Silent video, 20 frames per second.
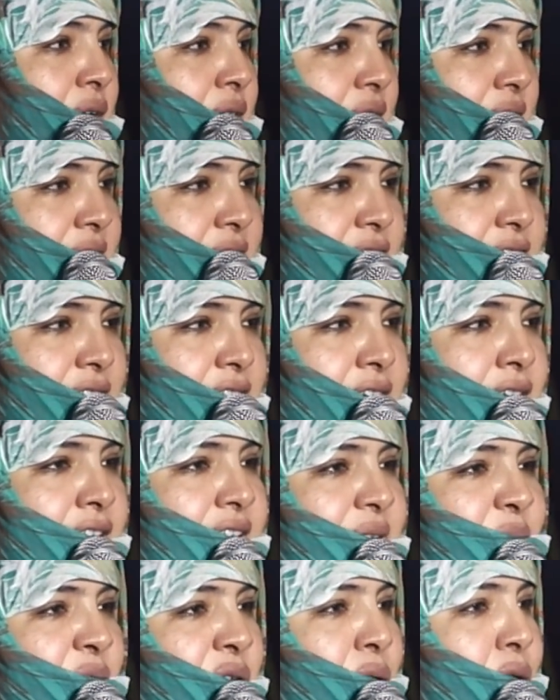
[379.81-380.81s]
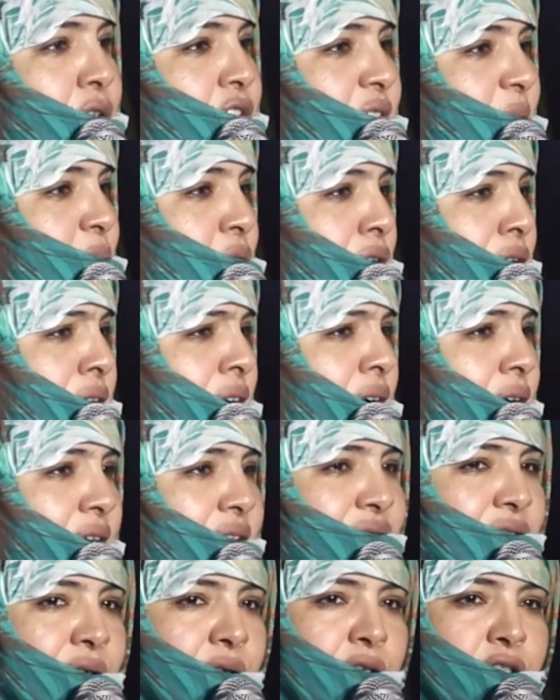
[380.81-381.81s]
أن نتكلم ويجب أن
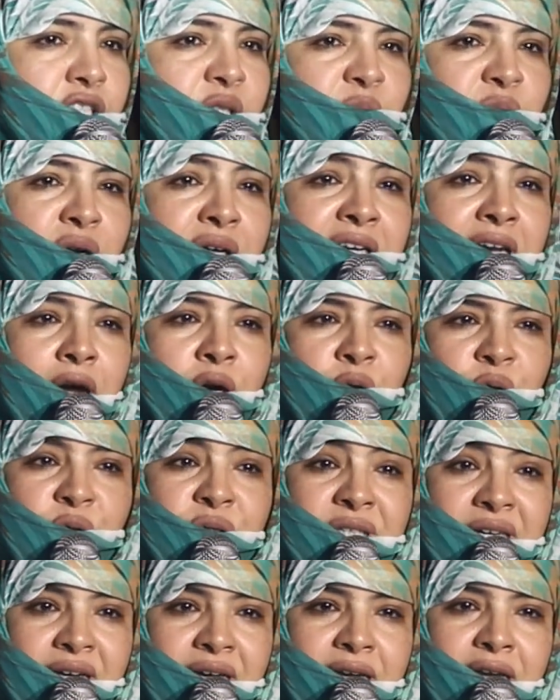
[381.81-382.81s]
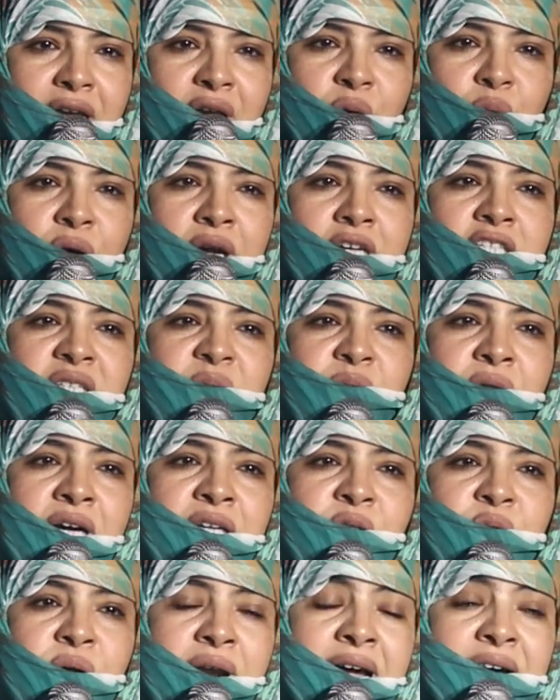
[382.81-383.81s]
نقف ويجب أن نقعد ويجب
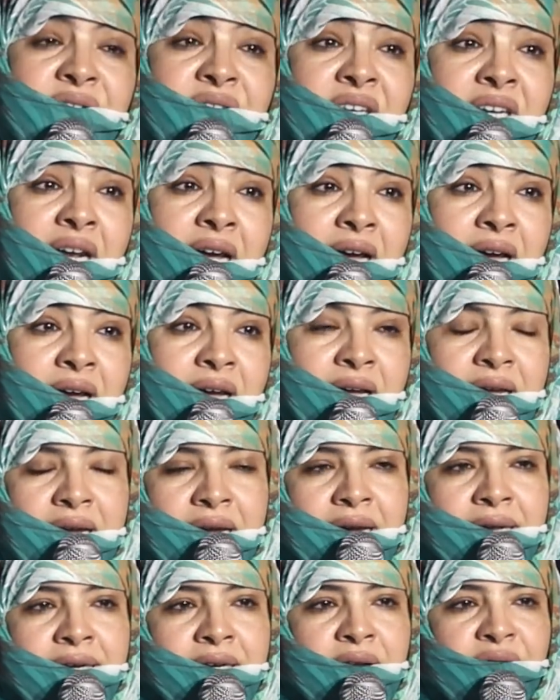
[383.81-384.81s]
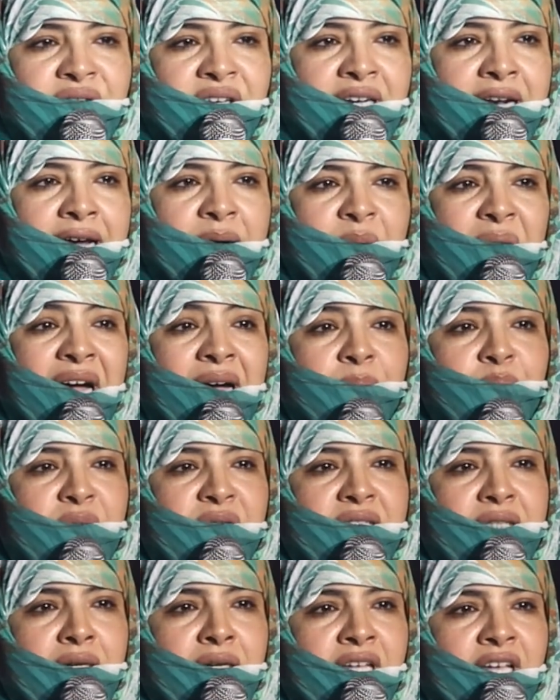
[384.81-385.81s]
أن يرى فينا أن فينا محبة
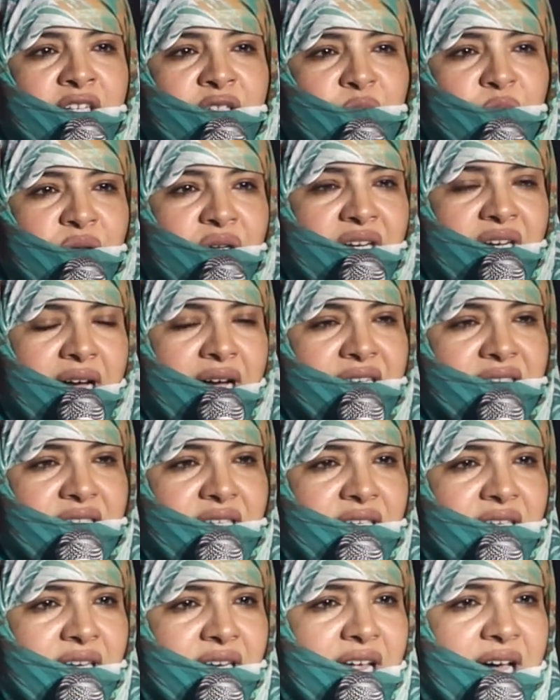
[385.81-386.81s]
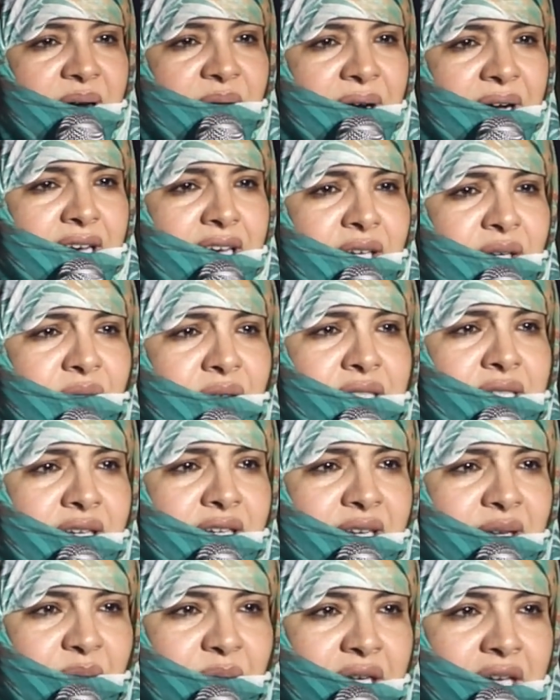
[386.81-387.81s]
لرسول الله صلى الله عليه
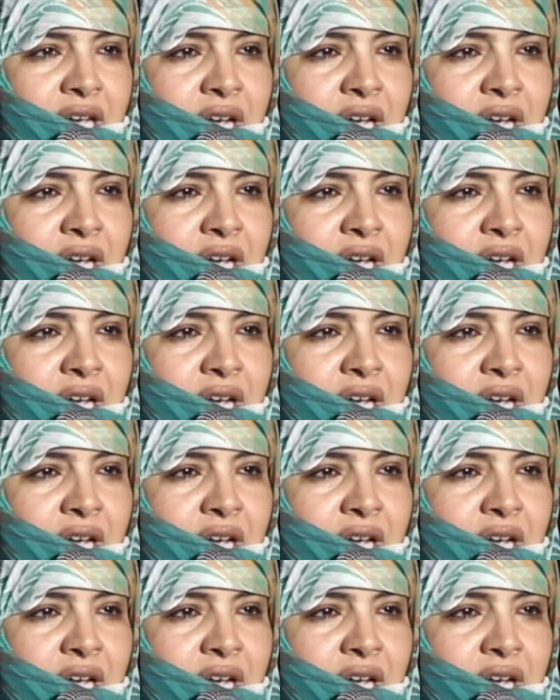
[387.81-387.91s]
وسلم